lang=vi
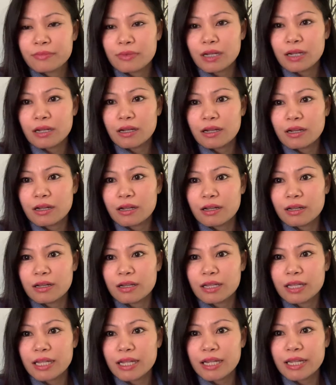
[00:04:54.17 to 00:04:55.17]
à,
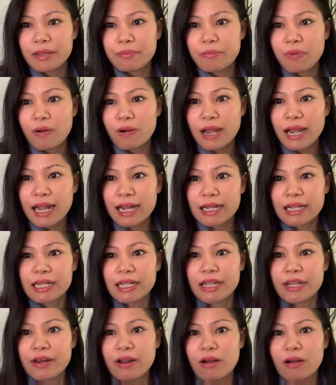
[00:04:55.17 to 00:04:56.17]
những cái món ăn
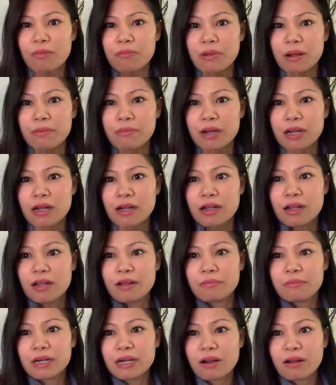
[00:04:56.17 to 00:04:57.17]
gì đó mà mà
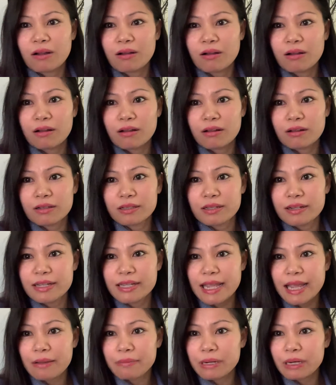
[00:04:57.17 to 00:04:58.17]
mình có thời
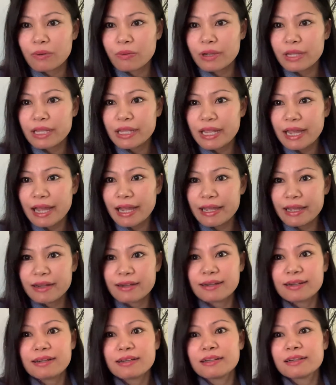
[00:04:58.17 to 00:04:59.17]
gian mình quay dài
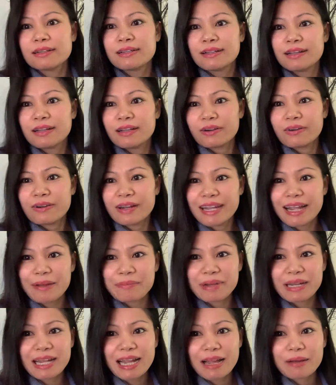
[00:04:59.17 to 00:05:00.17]
hơn rồi cảm
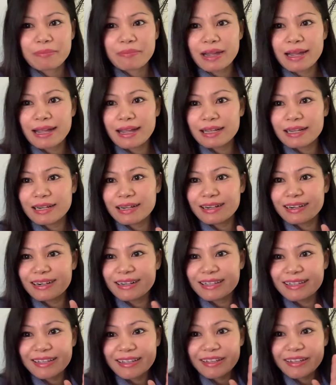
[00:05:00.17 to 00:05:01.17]
ơn các bạn rất là
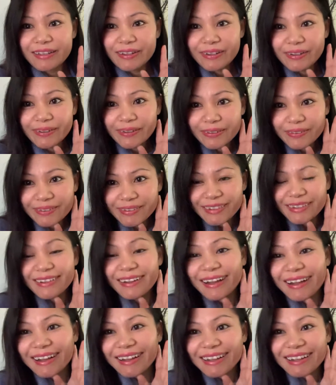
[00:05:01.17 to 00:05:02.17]
nhiều
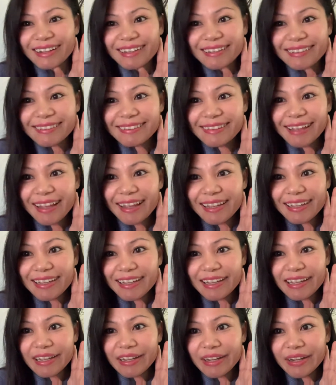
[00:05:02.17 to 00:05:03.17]
thank
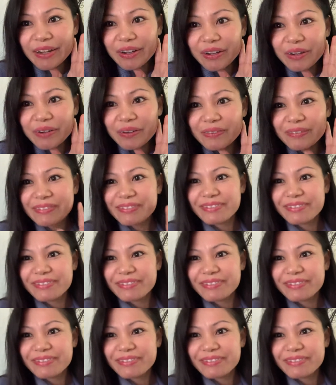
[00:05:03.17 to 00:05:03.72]
you